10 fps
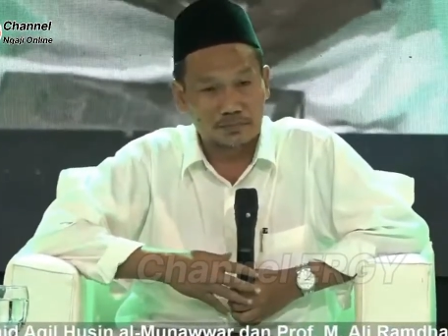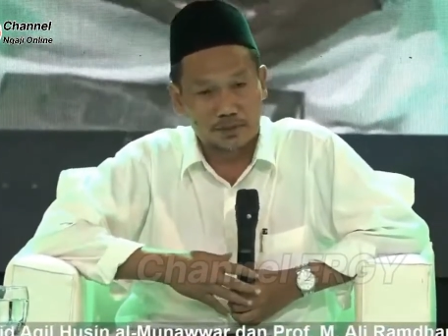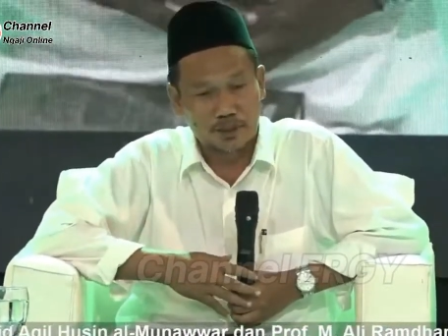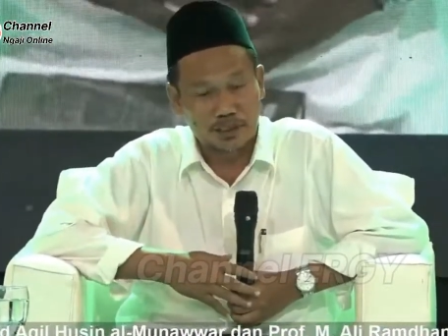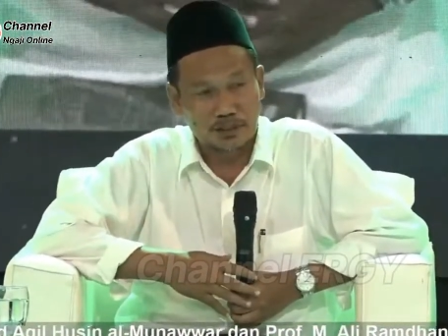
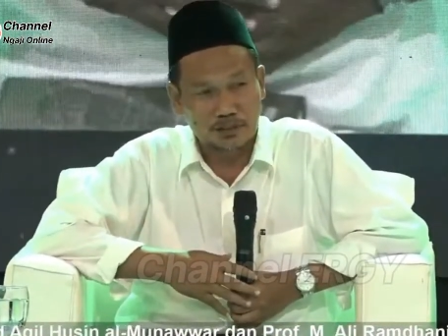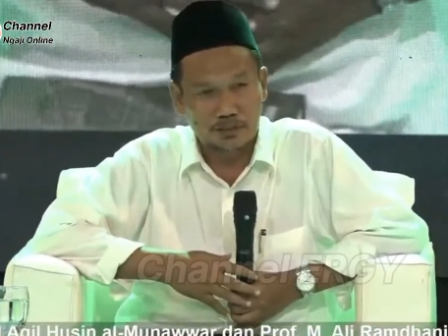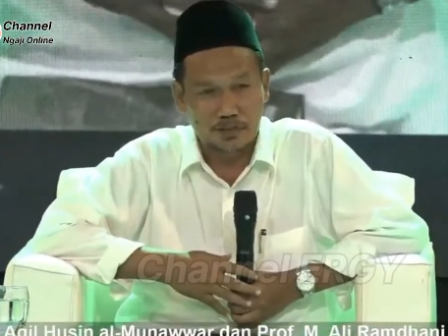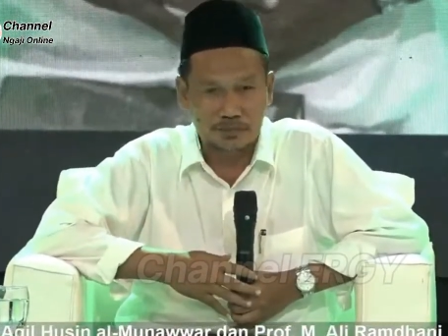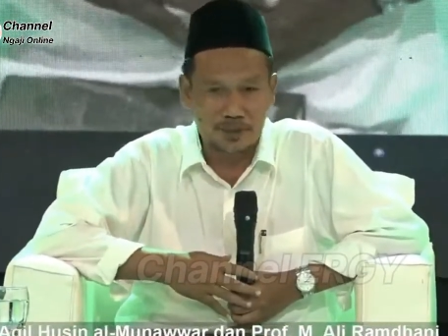Sebagian
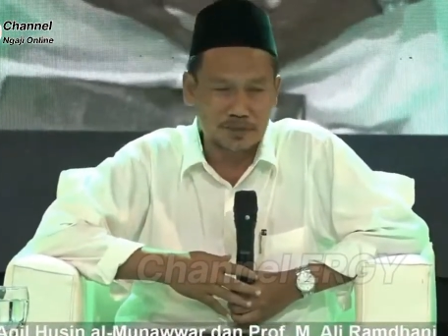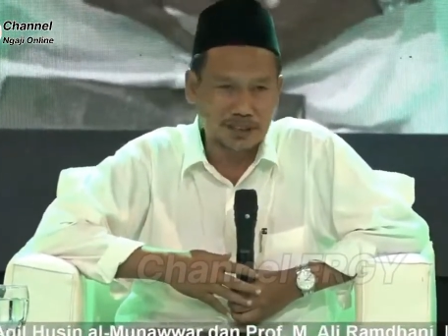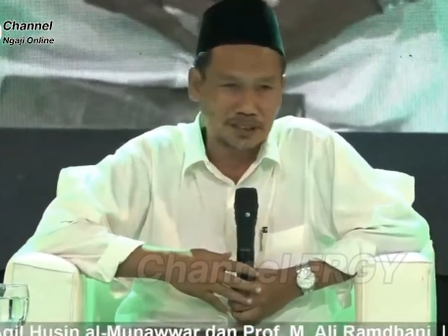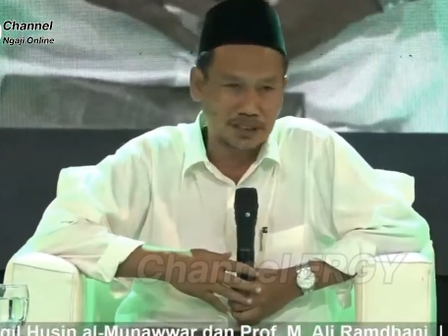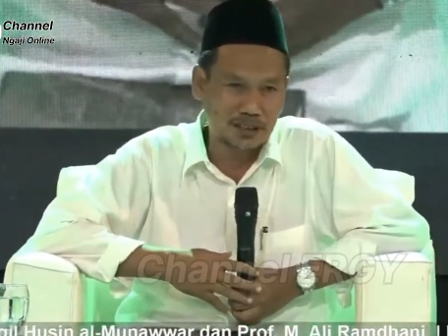sahabat
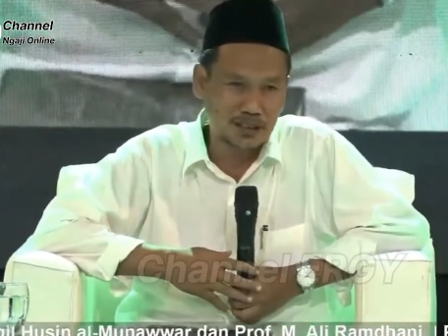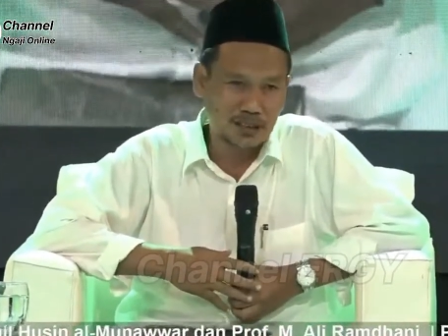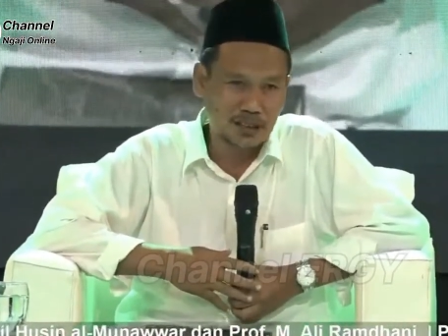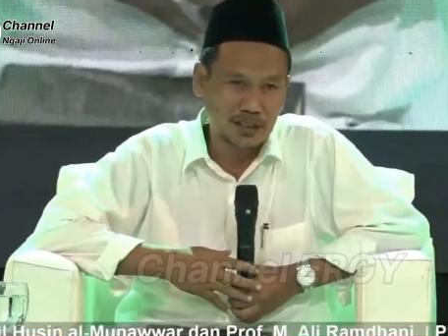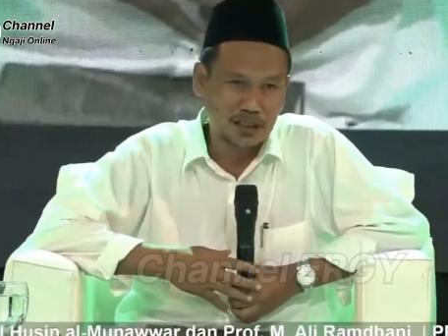berpikir
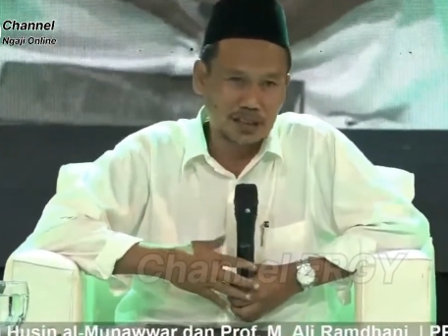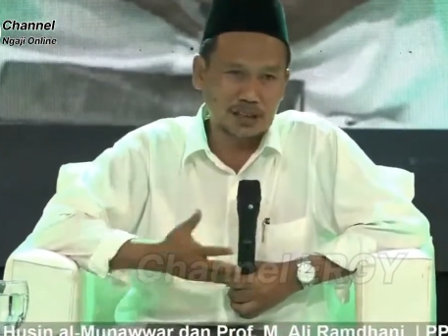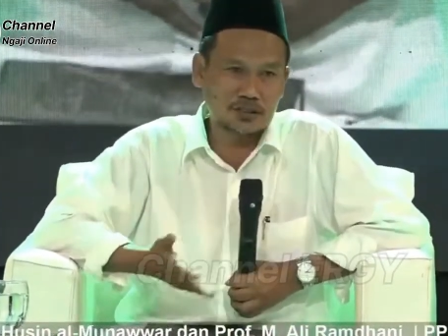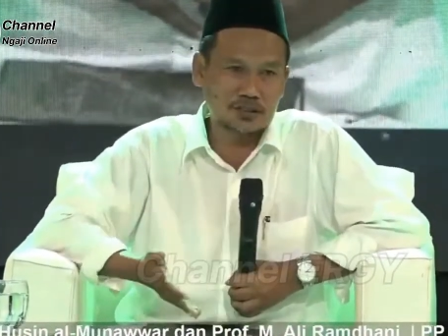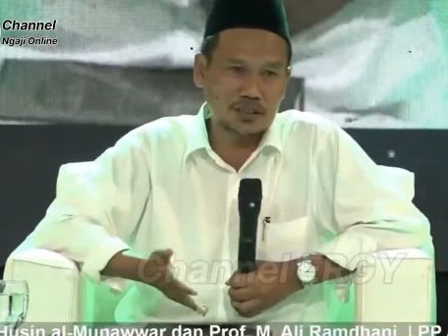kita
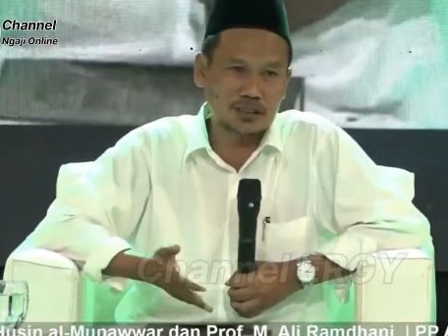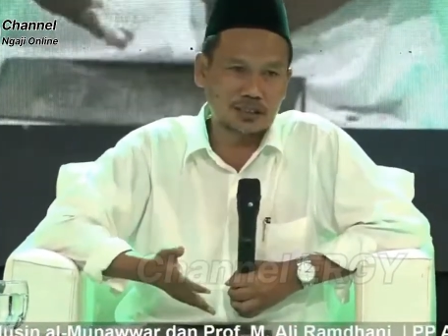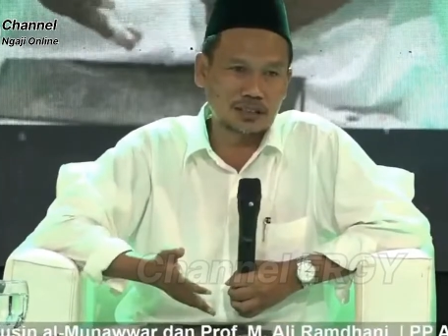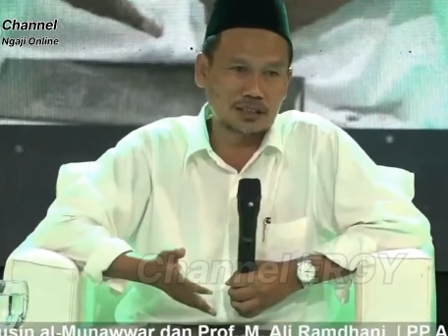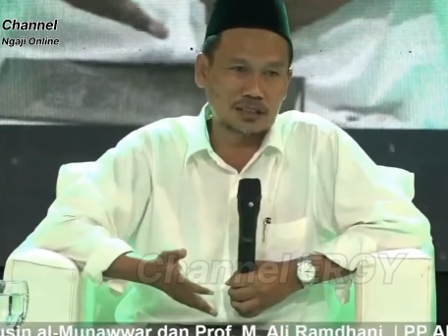harus sholat di
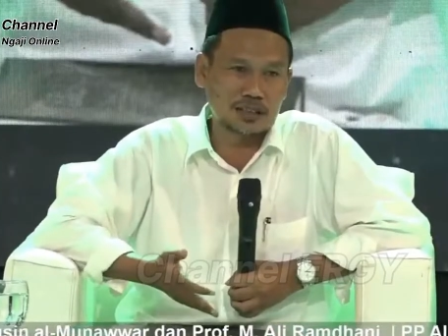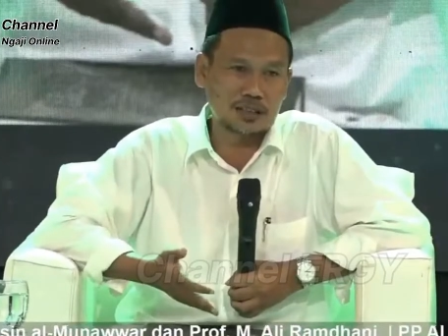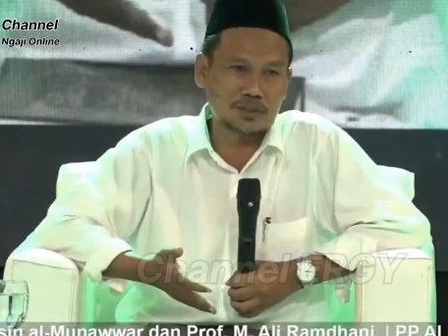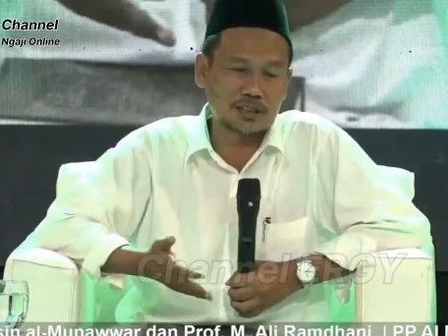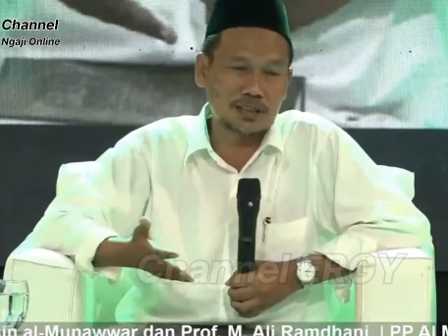sini karena
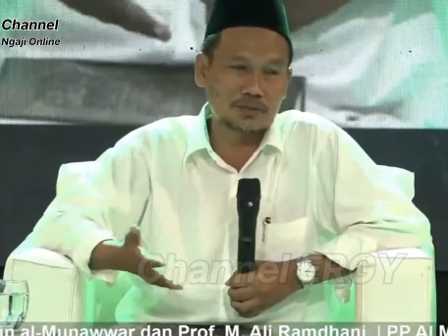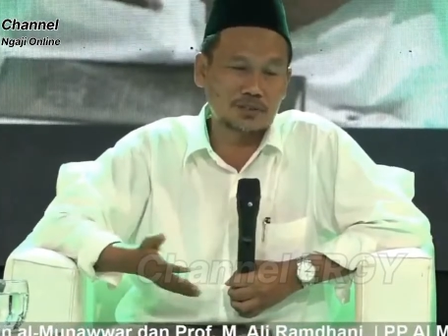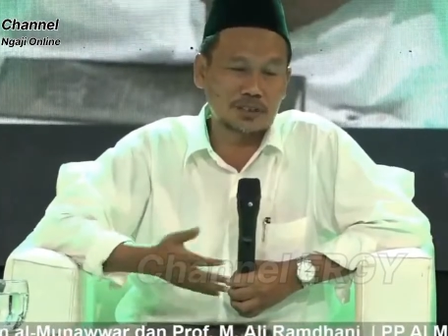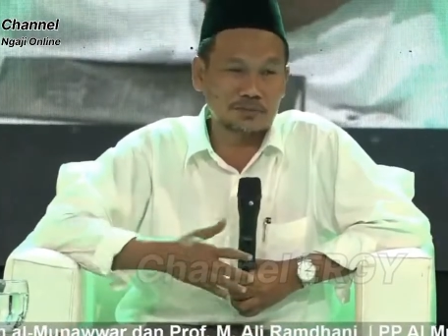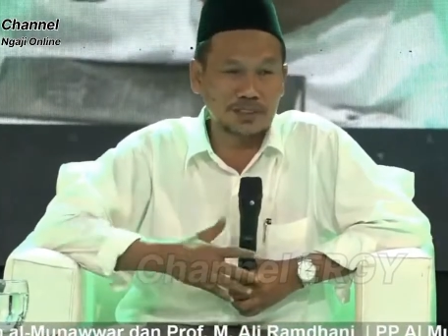matahari mau
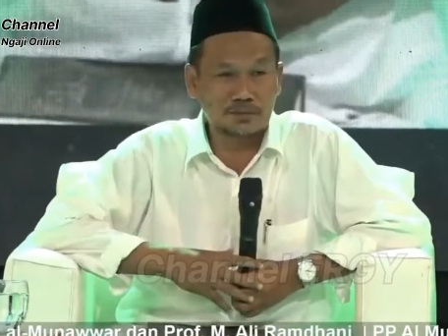terbenam.